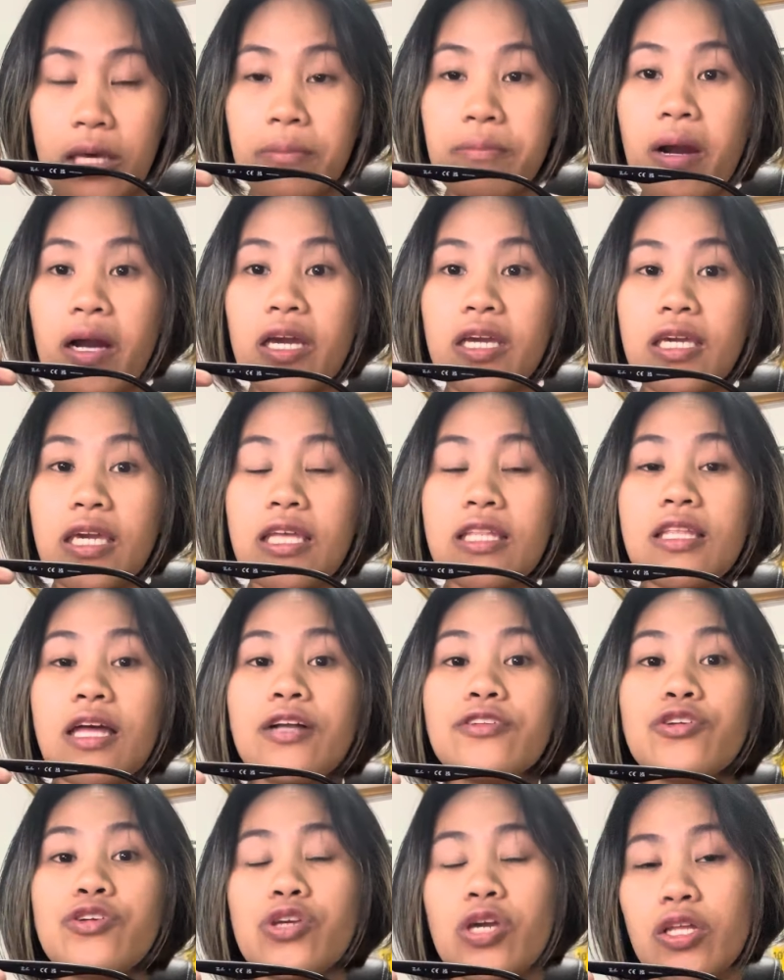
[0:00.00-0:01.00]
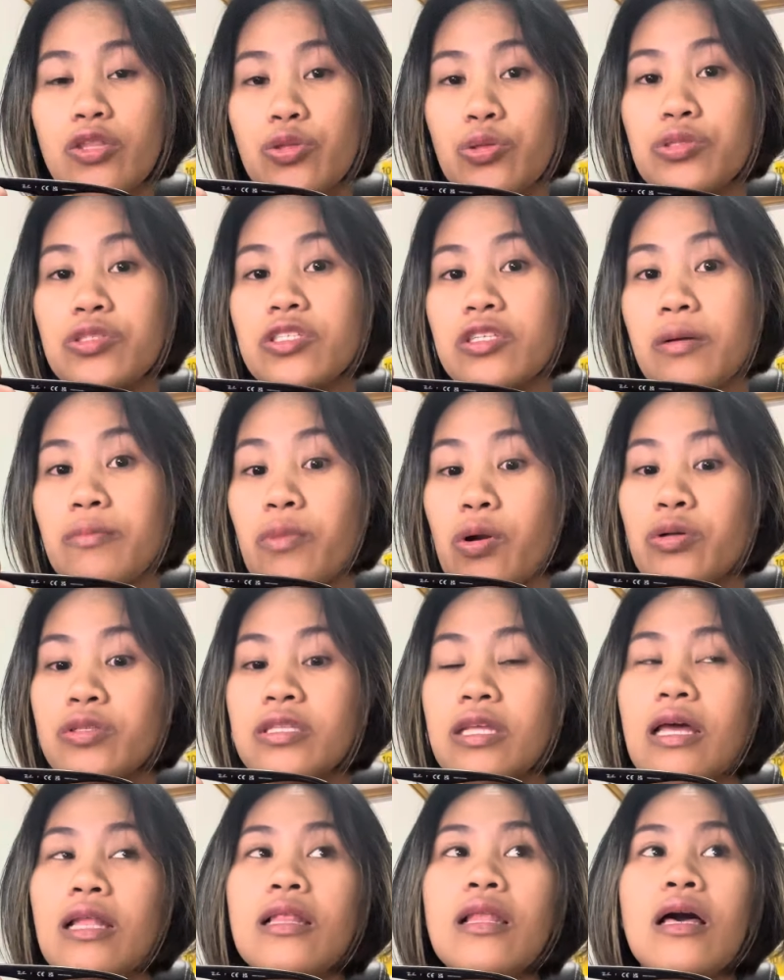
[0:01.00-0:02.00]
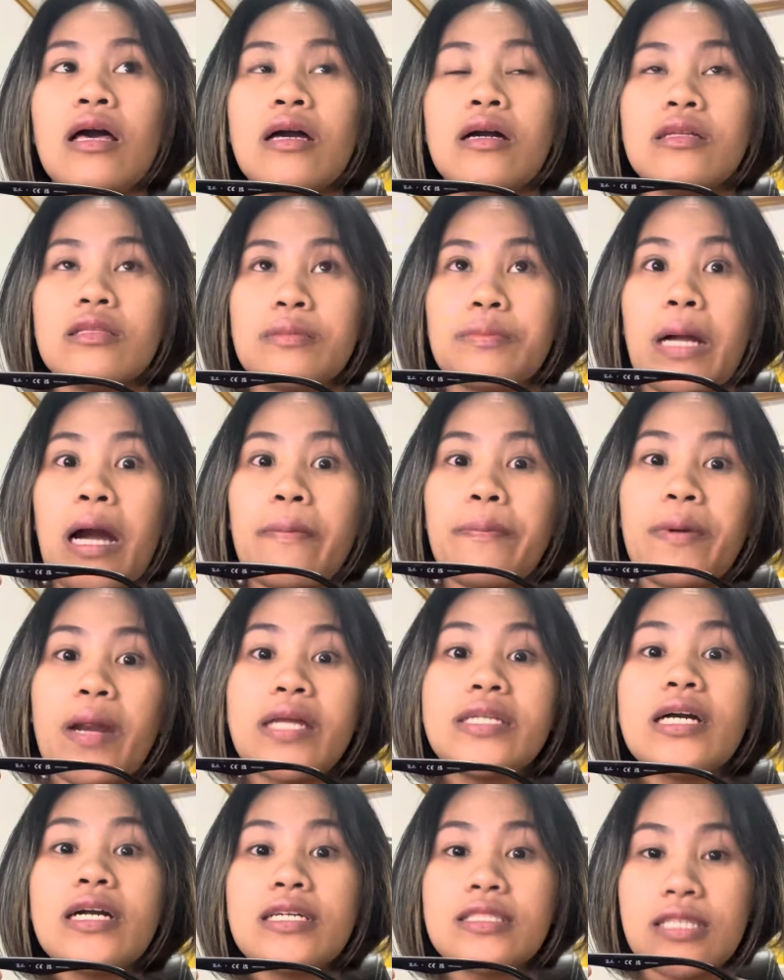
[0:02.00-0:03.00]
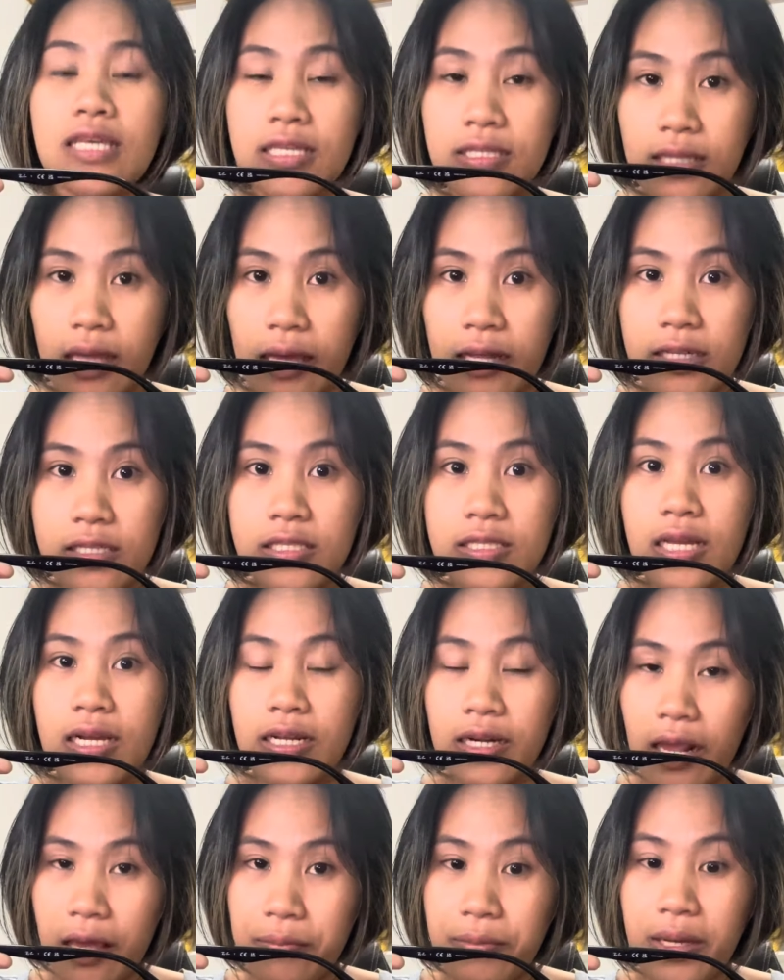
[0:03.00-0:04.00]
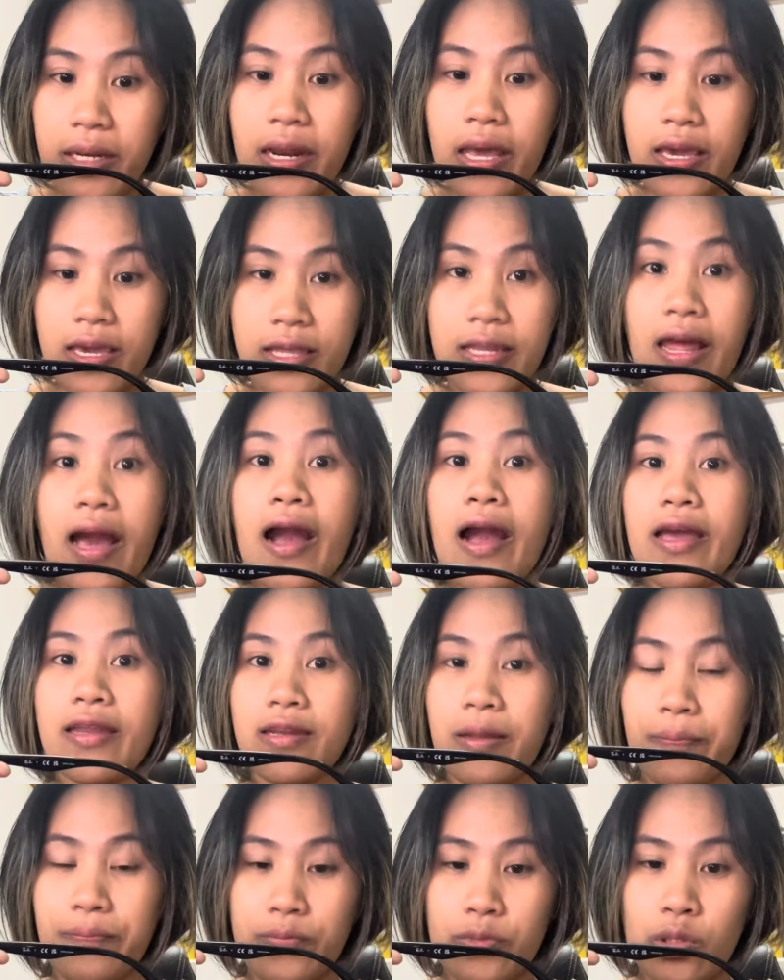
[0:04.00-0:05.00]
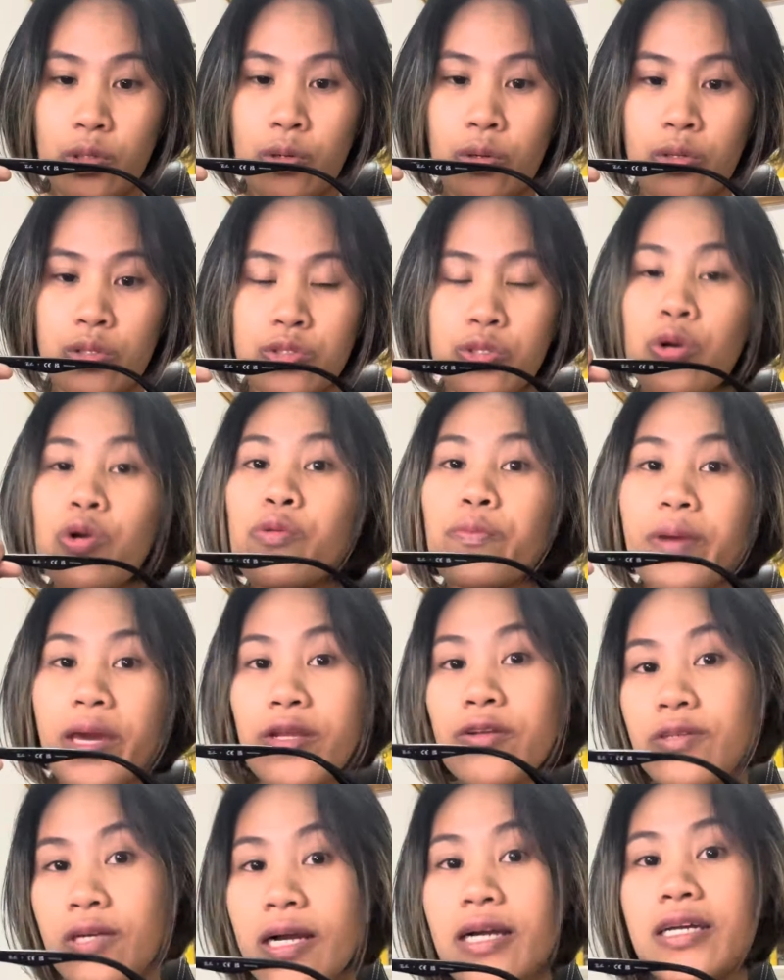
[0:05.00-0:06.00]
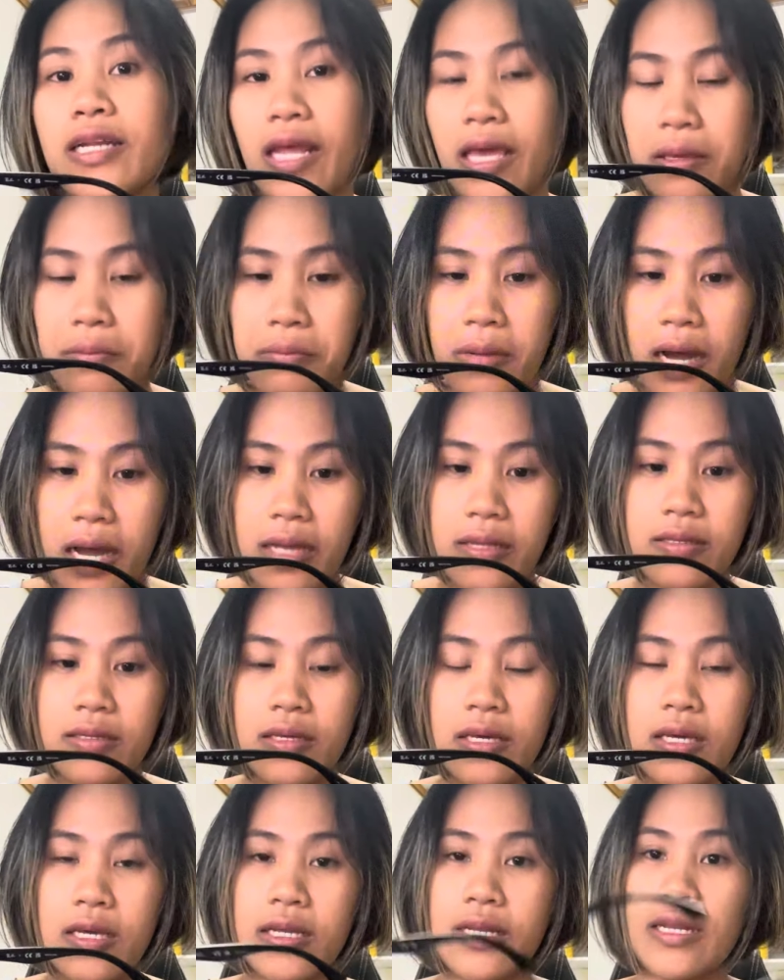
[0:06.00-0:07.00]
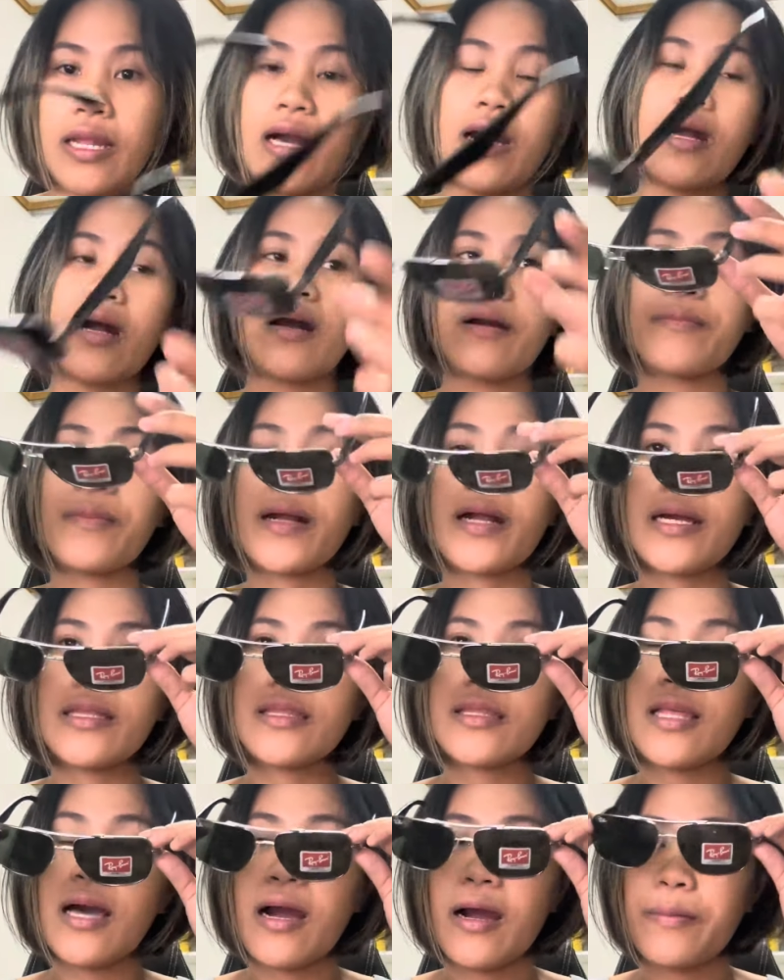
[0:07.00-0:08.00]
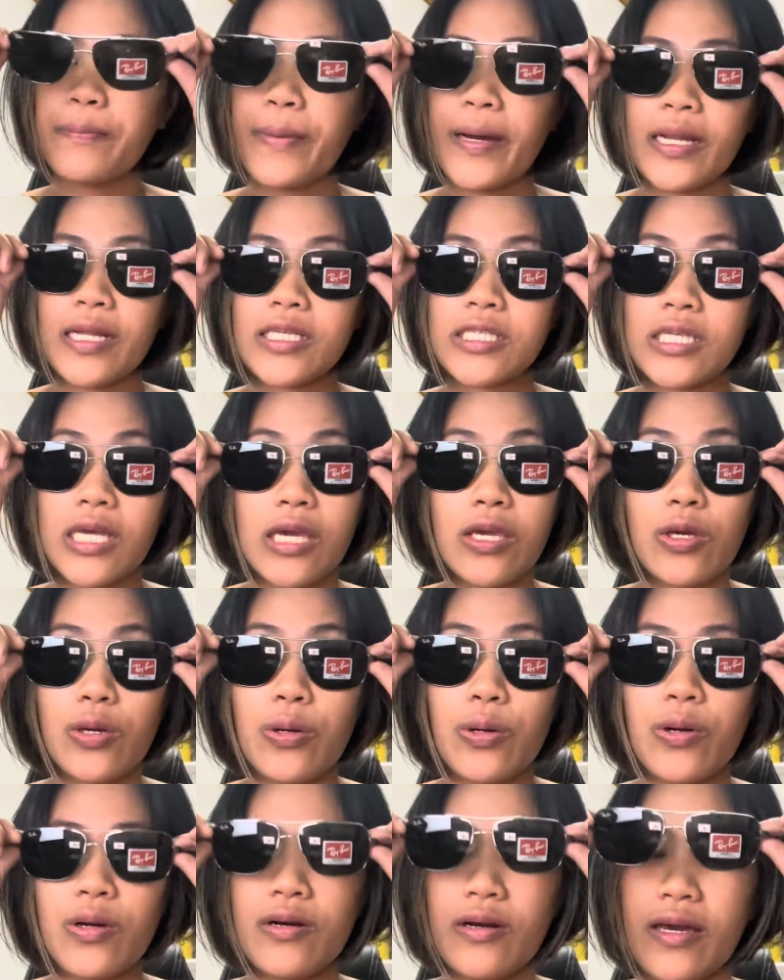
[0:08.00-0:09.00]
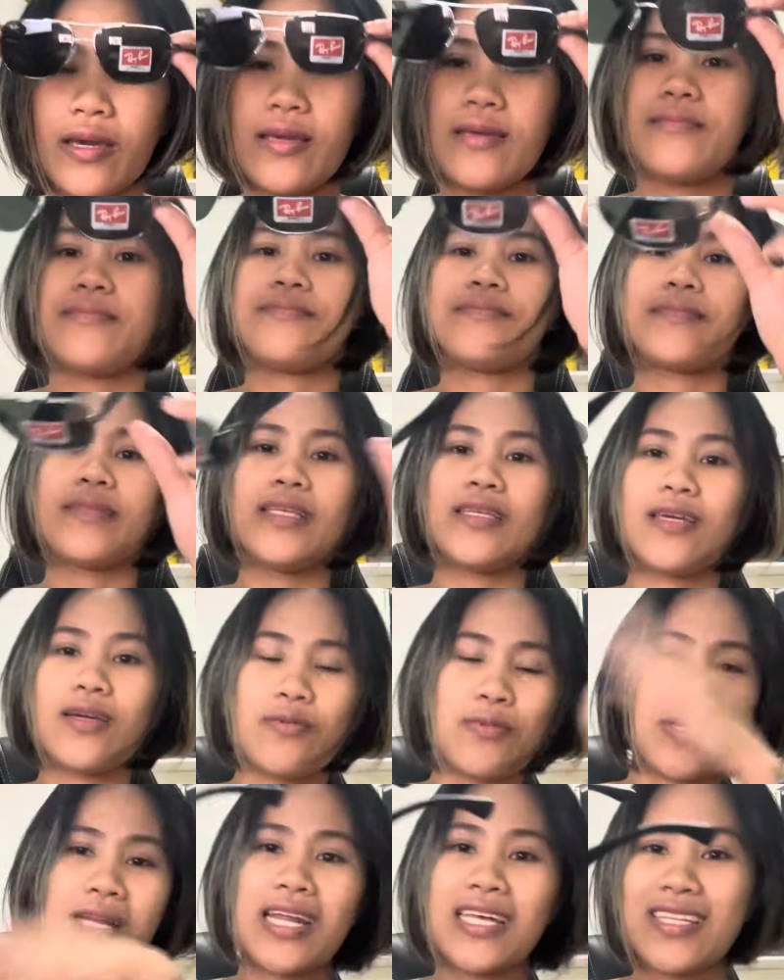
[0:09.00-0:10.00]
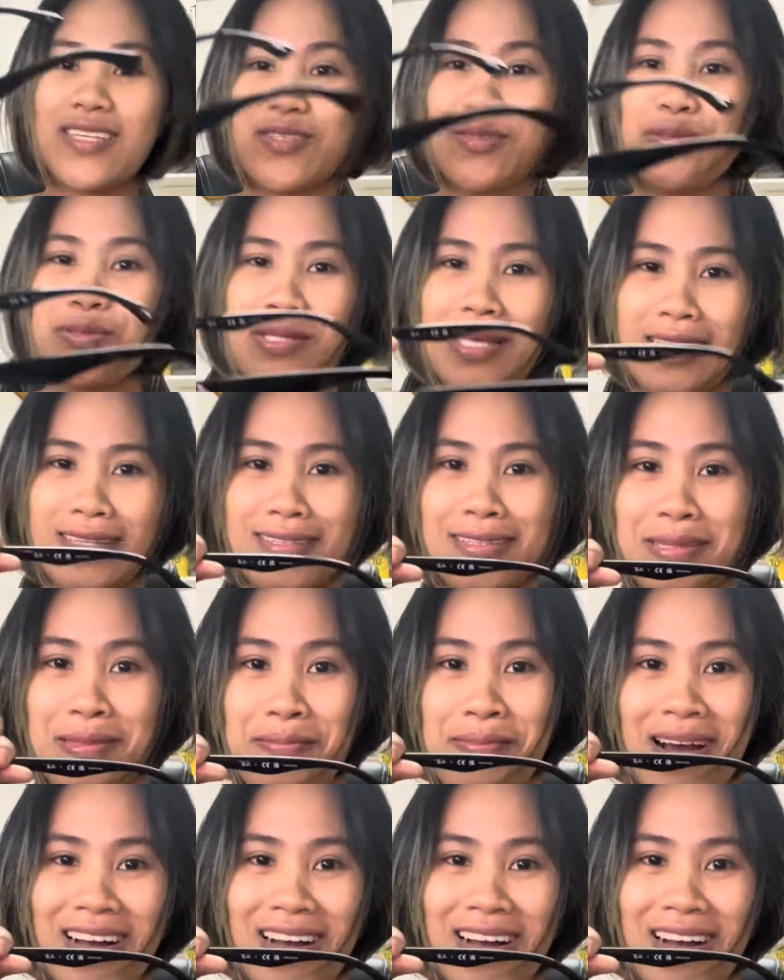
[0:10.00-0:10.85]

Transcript: makikita nyo yan doon sa model uh, product details ng Ray-Ban na hinahanap nyo. So kung meron kang Ray-Ban na maganda para sa'yo, ay, huwag na natin suotin. Di ba?